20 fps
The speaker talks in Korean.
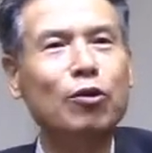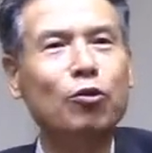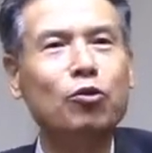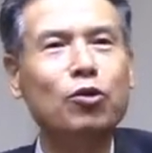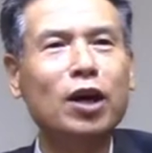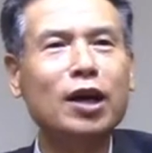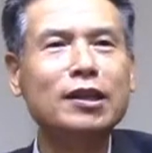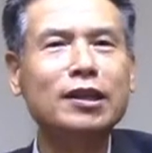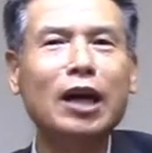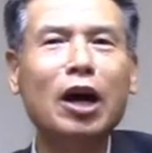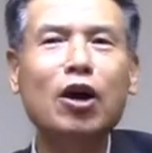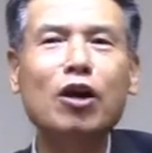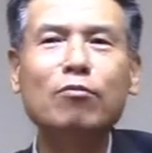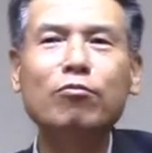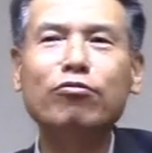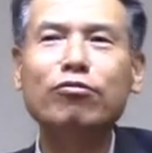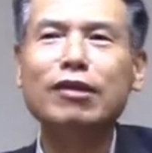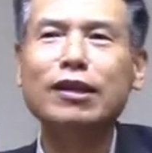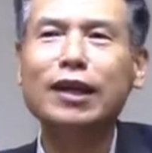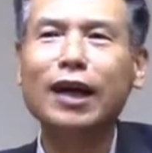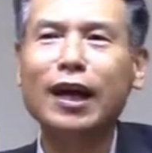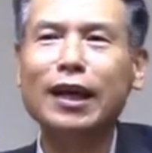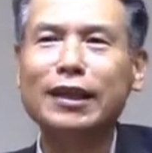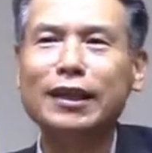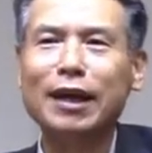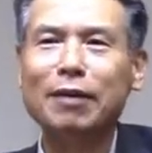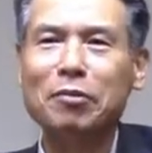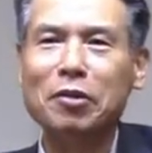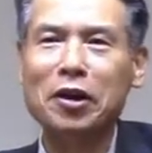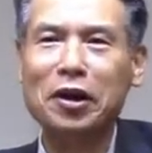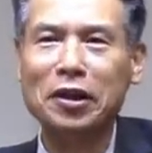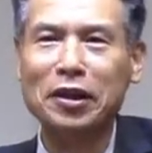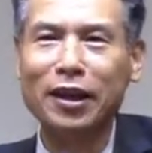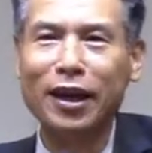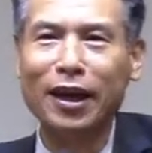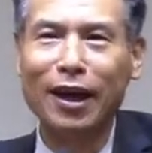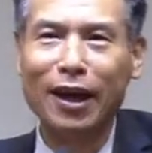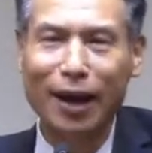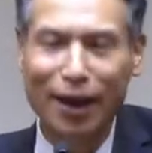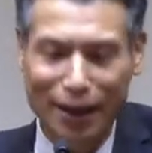우리가 싸울 무기가 있다면
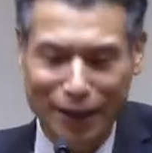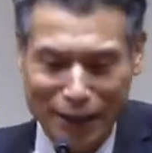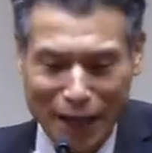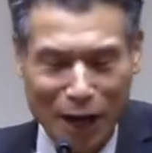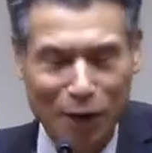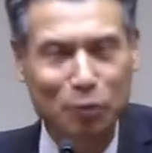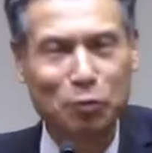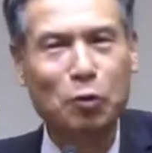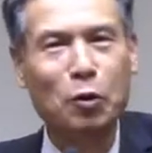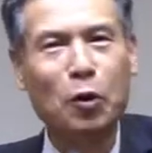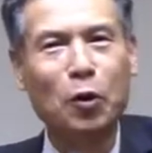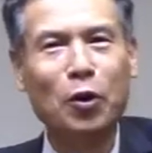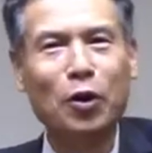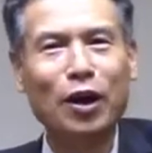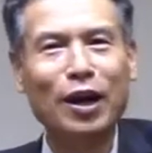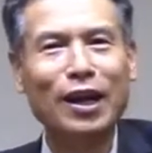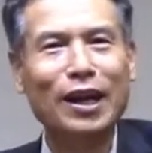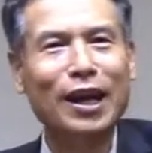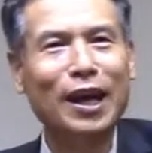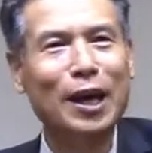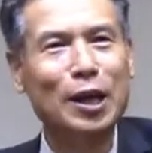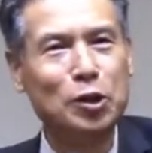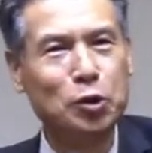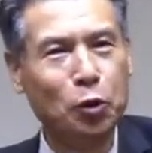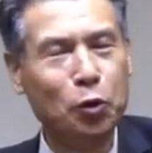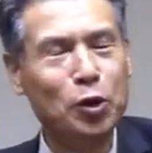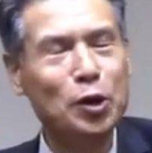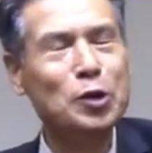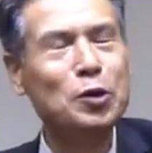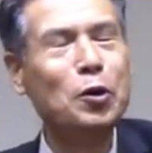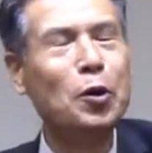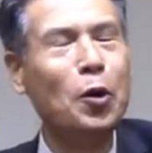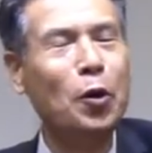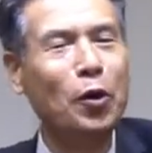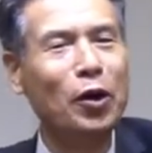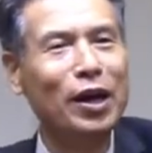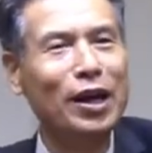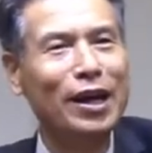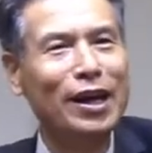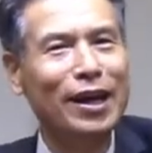예, 닦고 예,
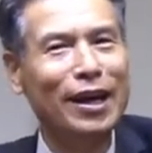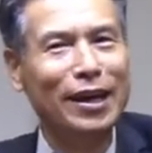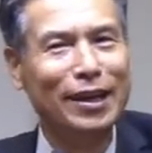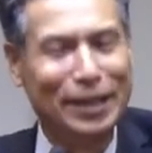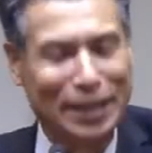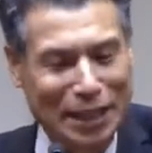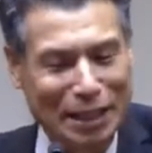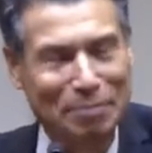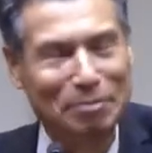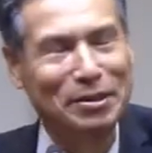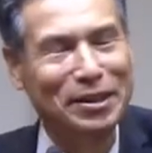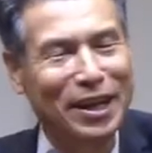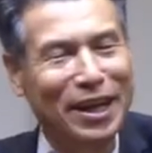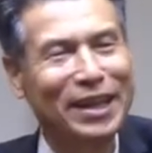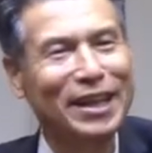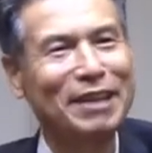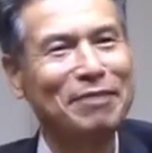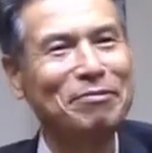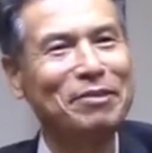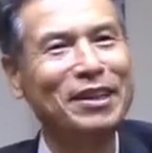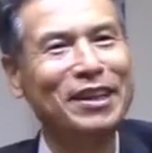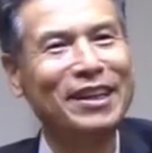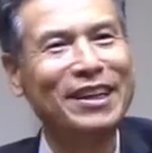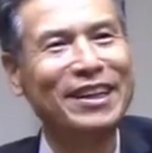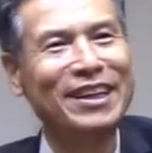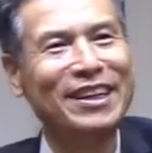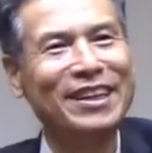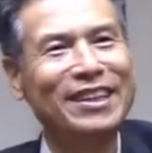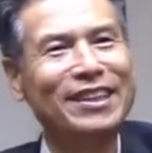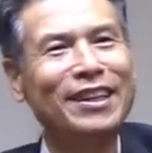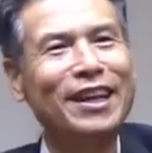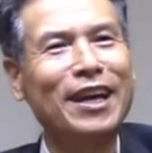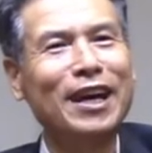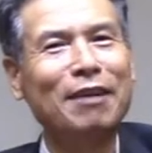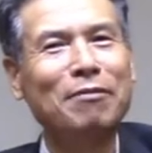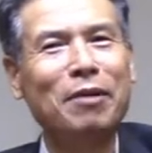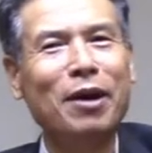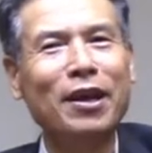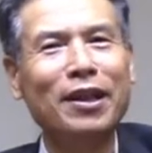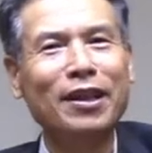조이고 기름칠해야 됩니다.
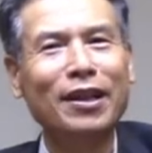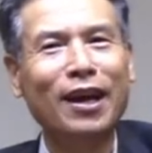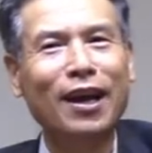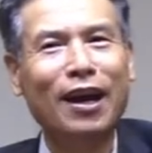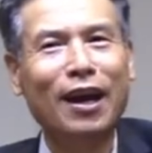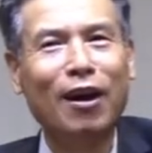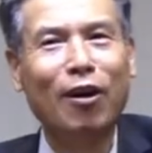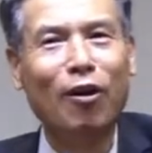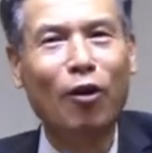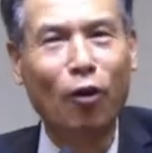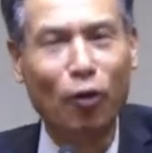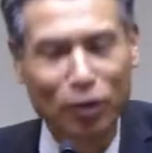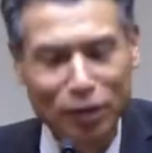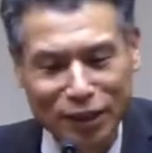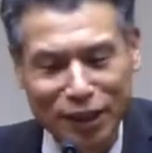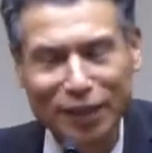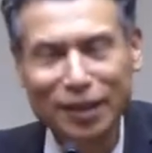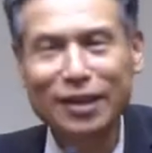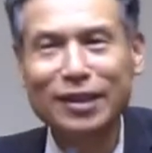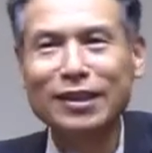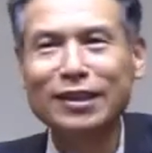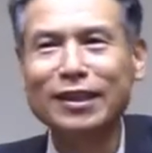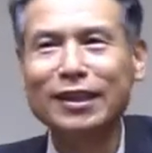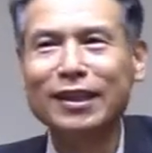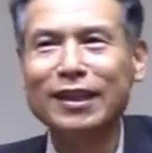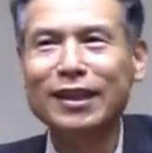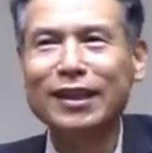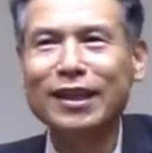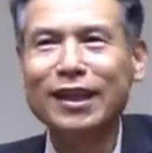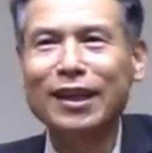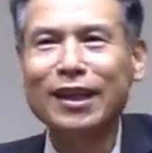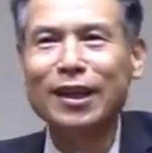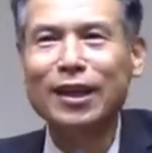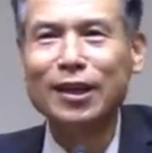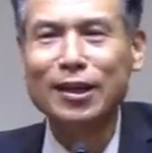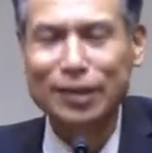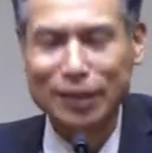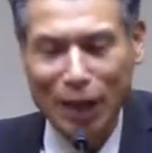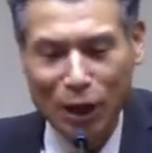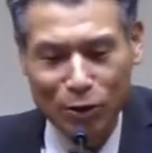그래야만 언제든지
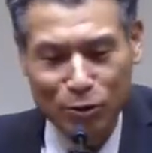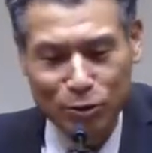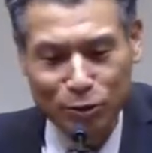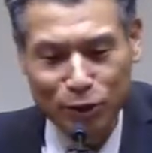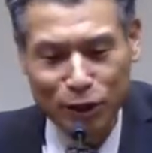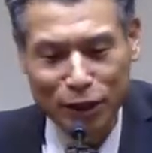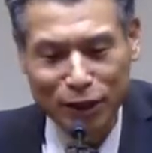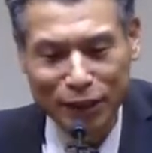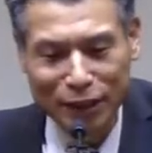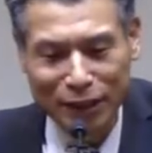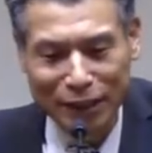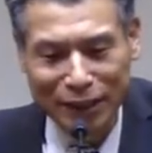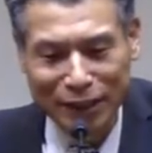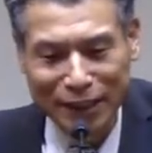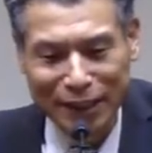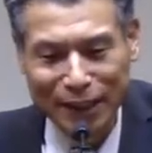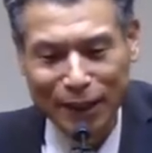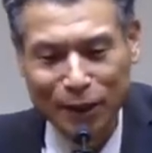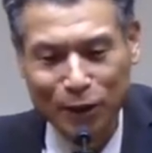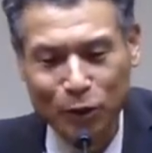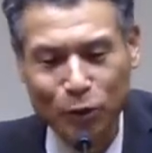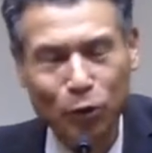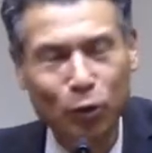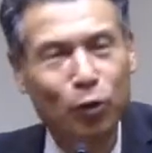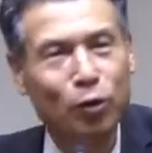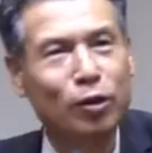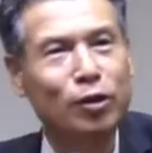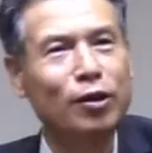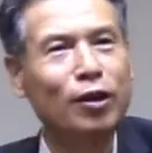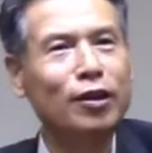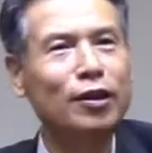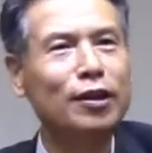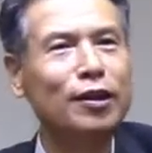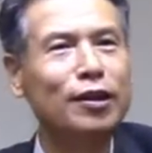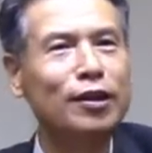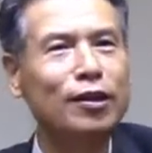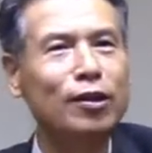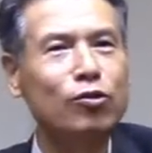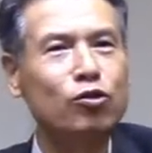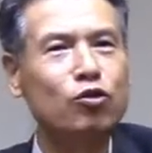싸울 수 있는 또
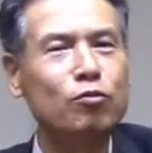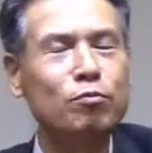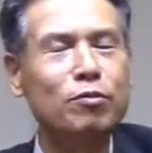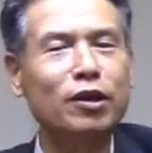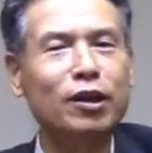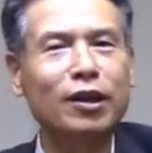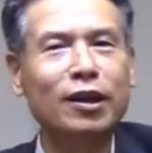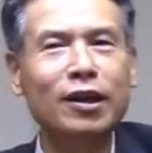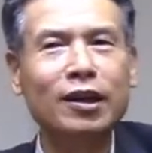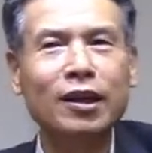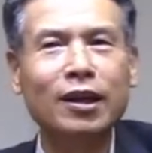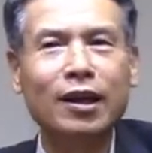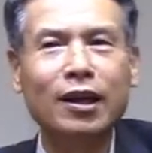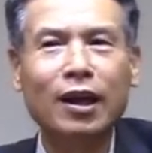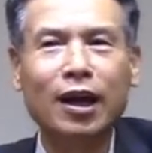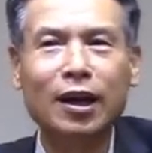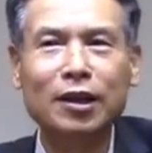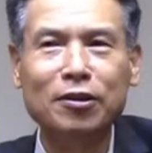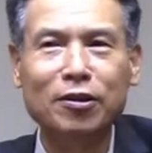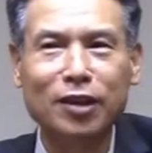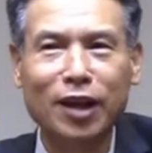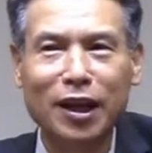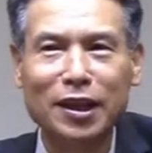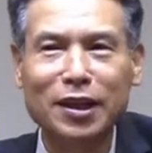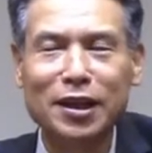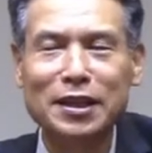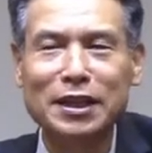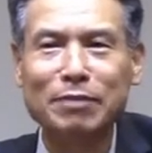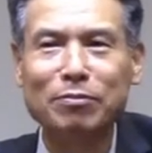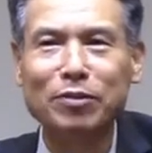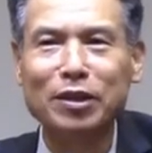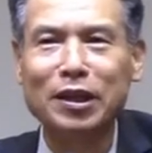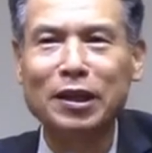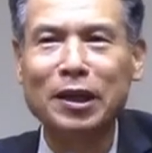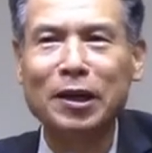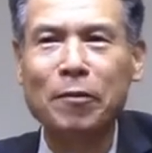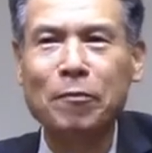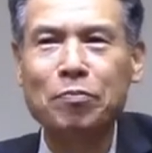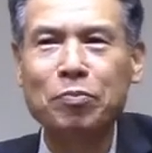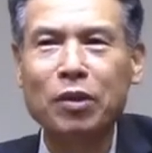그런 그 준비를 하는 것
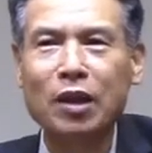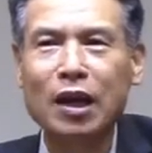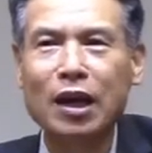아니겠습니까?